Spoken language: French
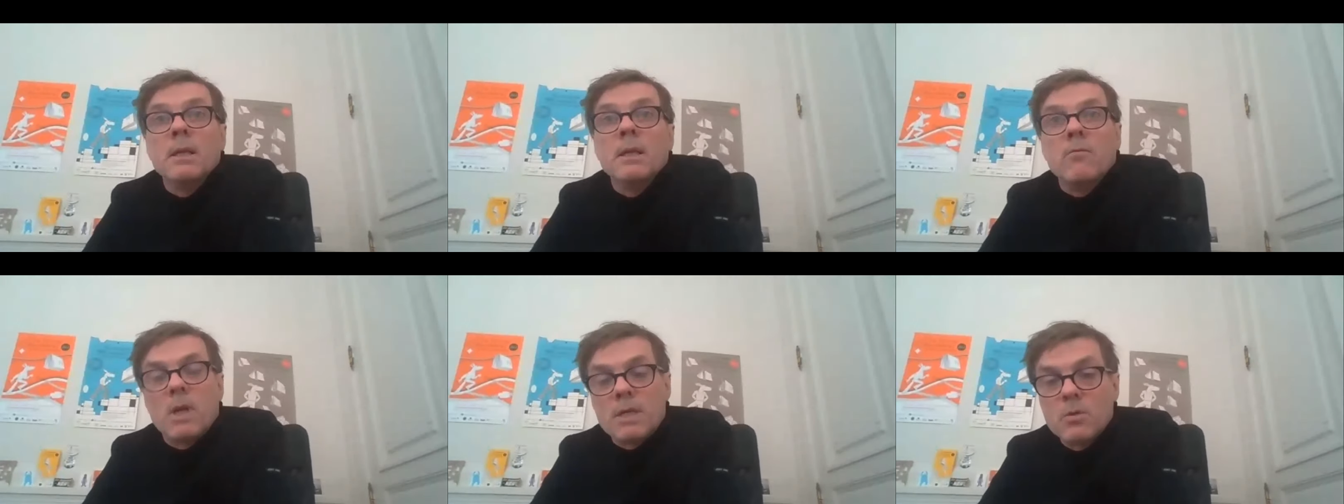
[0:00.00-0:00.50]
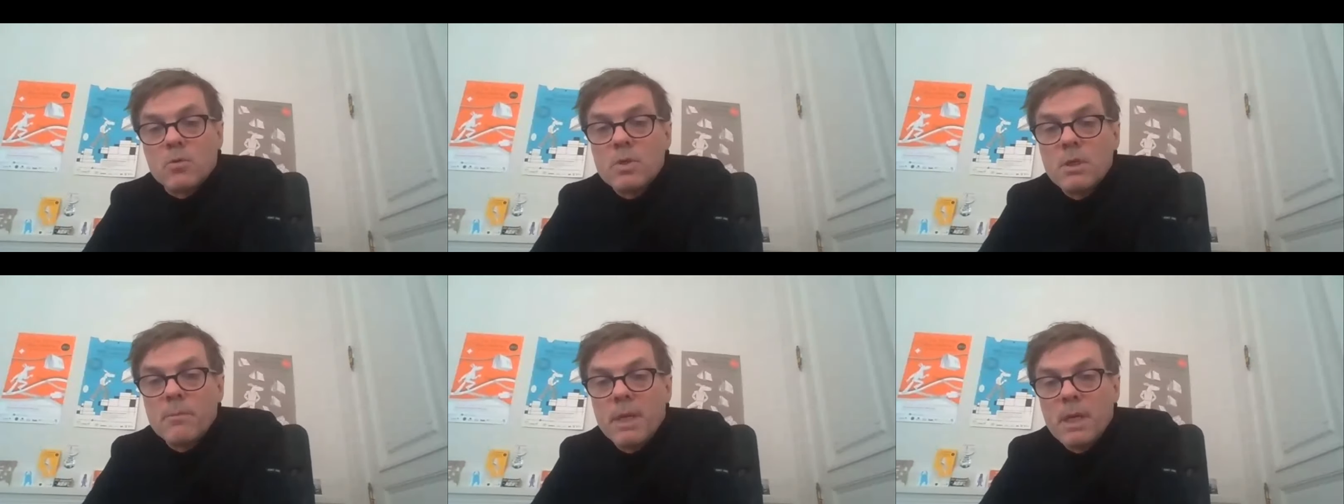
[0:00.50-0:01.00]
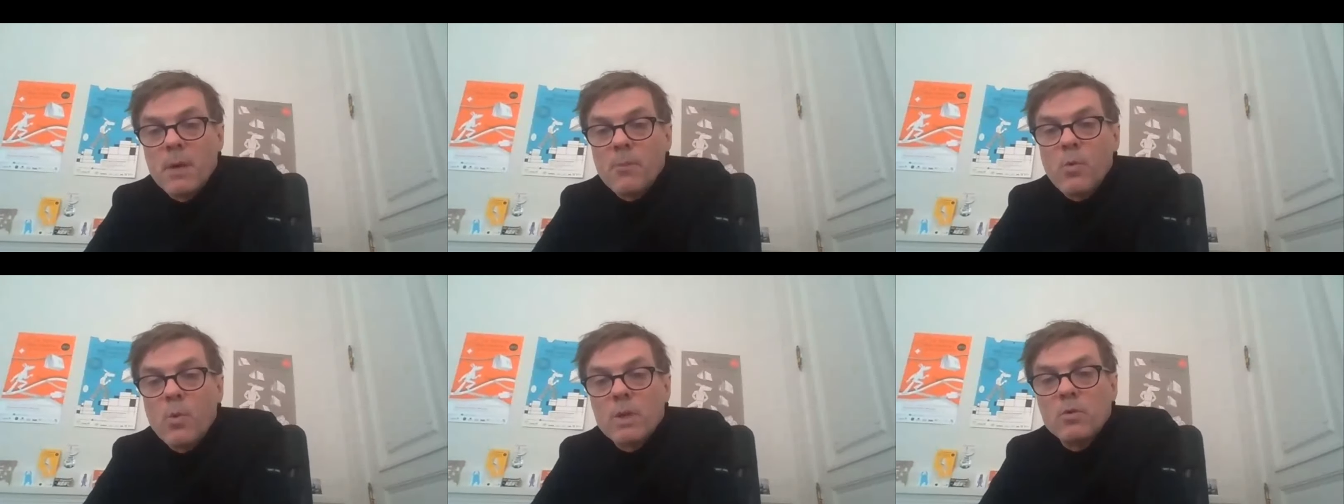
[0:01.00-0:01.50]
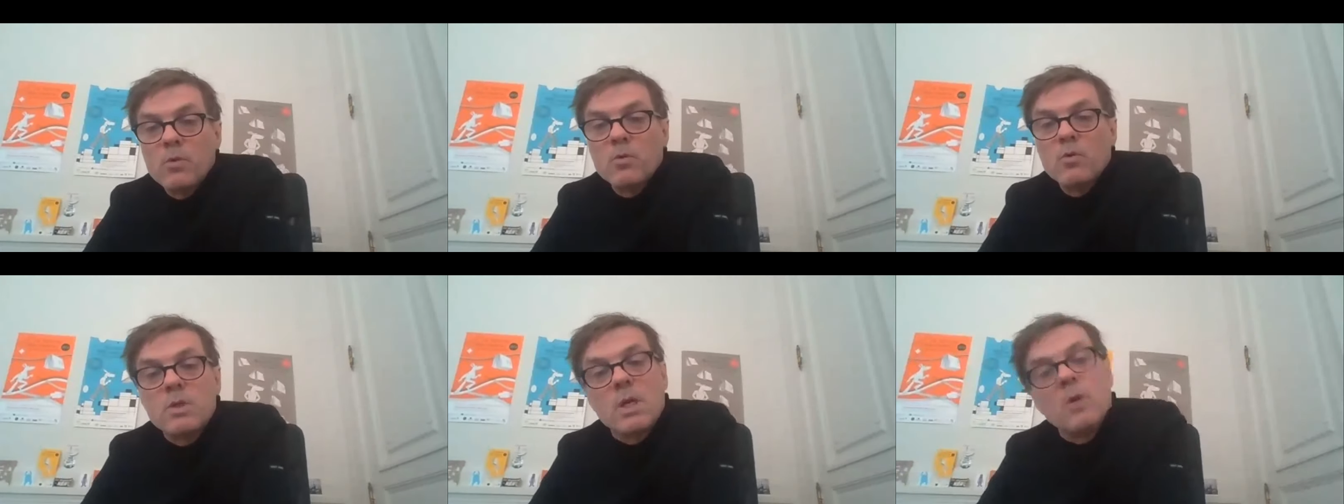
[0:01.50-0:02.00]
Voilà, c'est aussi une manière pour moi de,
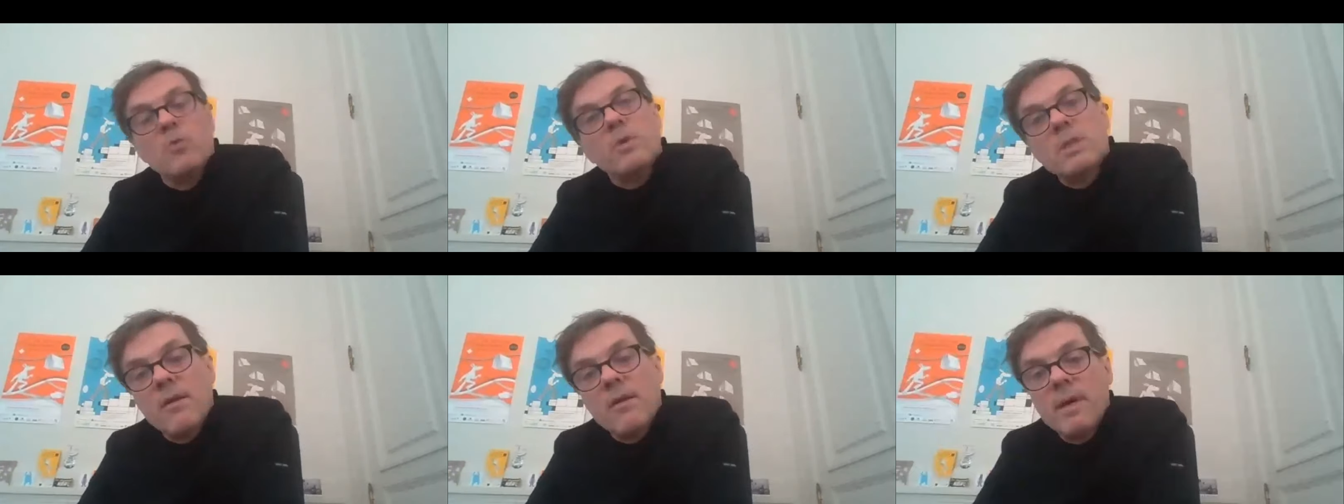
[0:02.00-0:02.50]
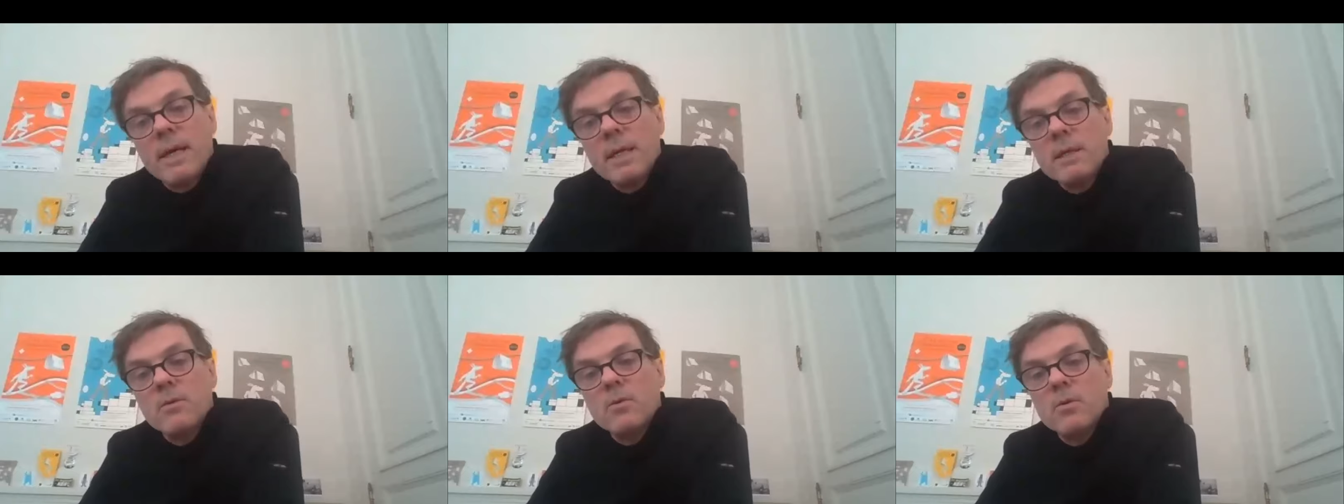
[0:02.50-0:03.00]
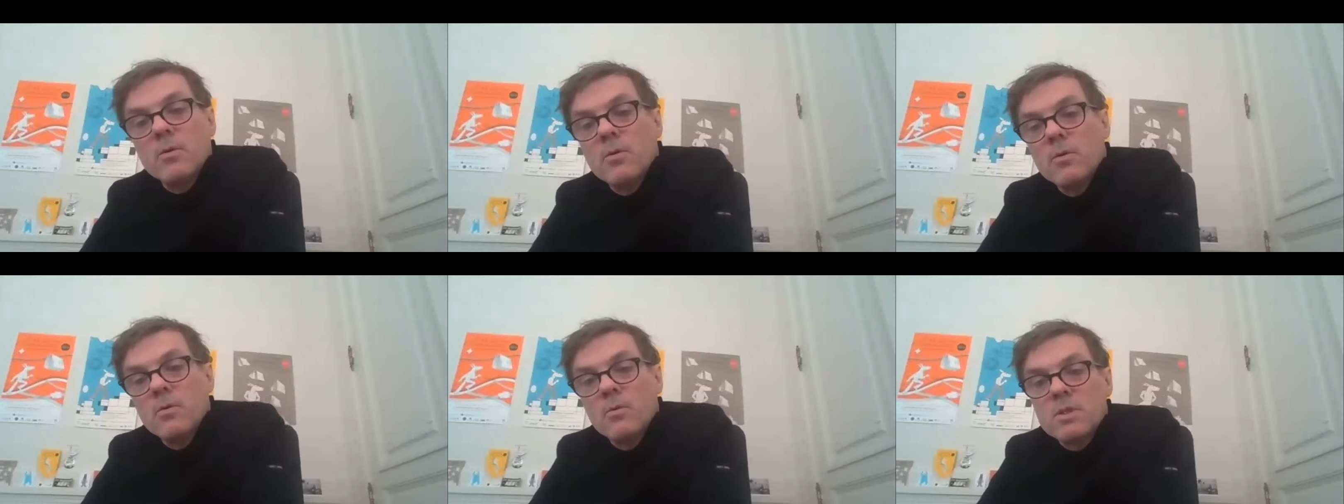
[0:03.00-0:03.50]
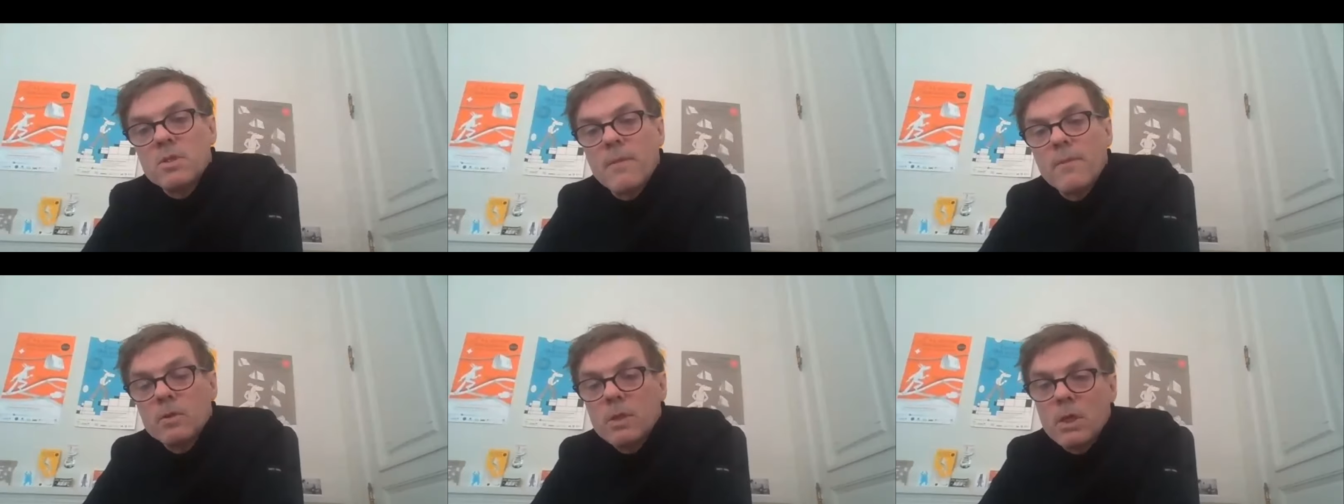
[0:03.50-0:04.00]
de saluer ce travail au sein
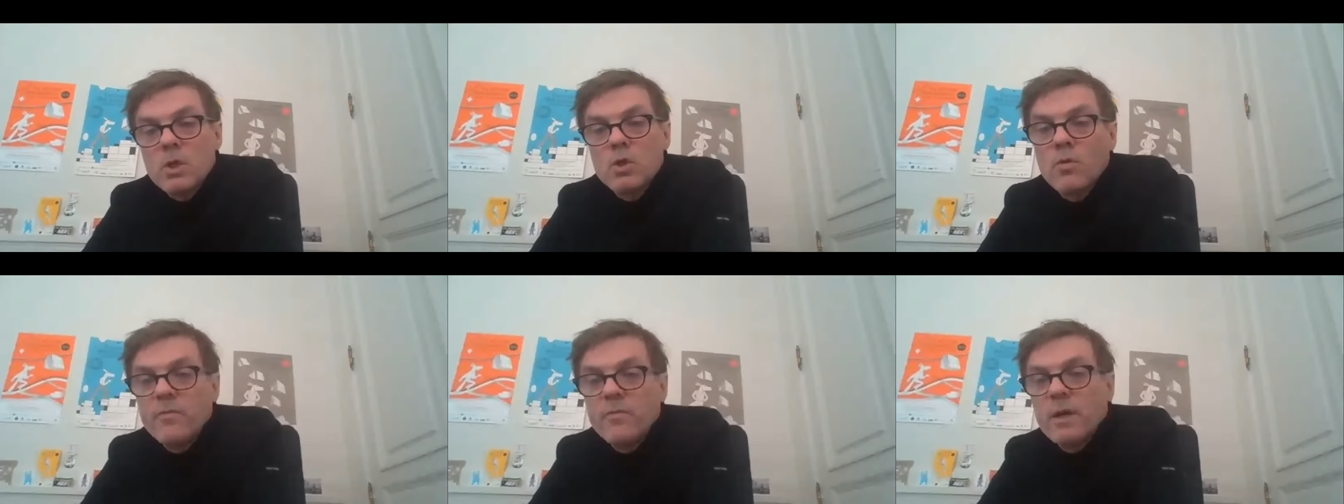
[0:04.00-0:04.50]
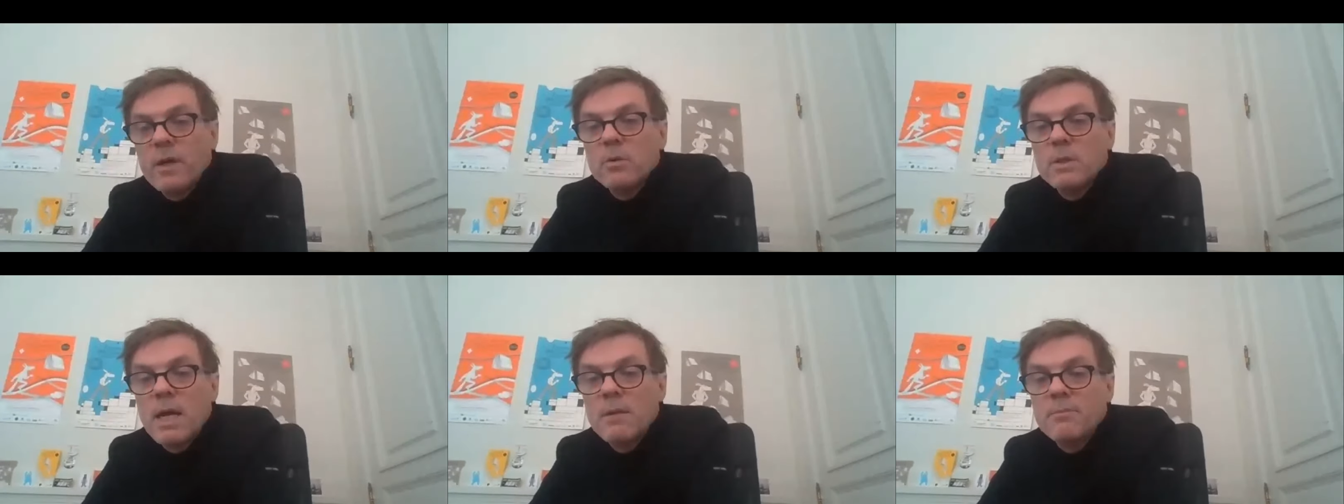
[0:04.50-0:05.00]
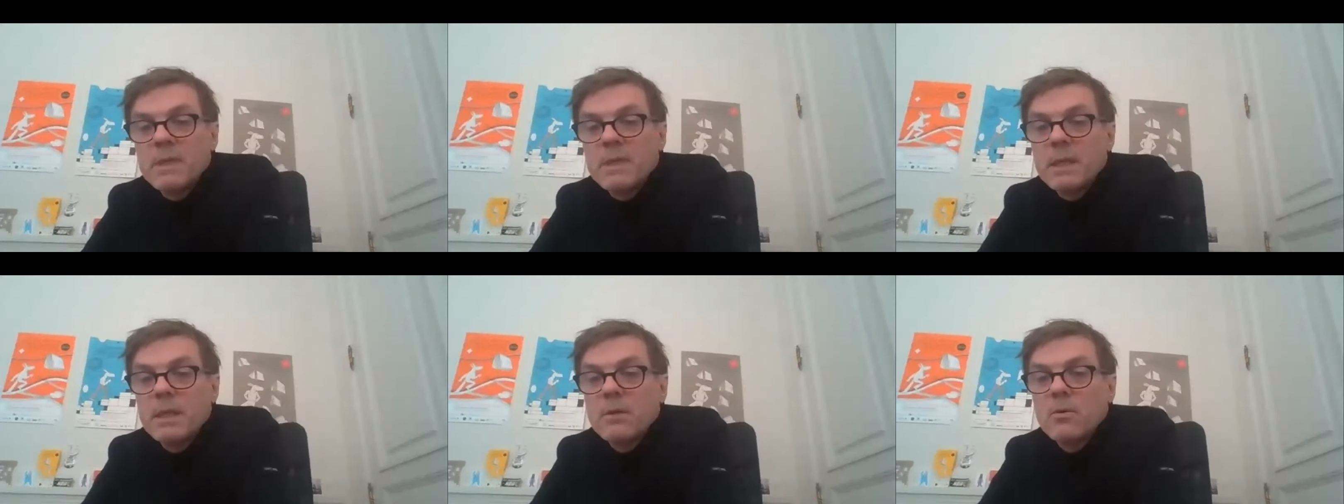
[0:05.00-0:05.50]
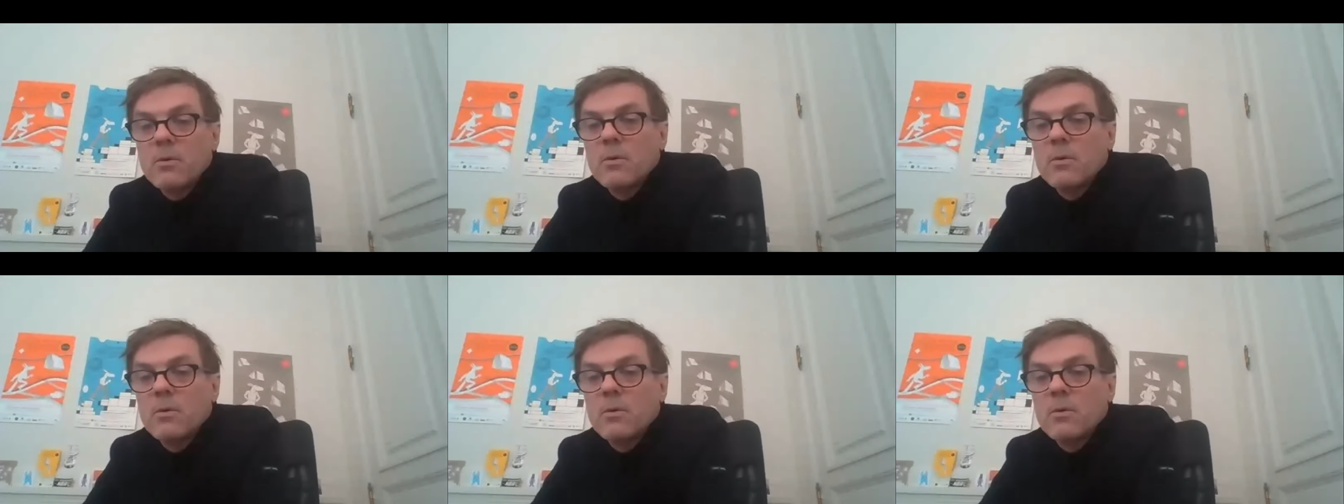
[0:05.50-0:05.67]
de notre région Auvergne-Rhône-Alpes et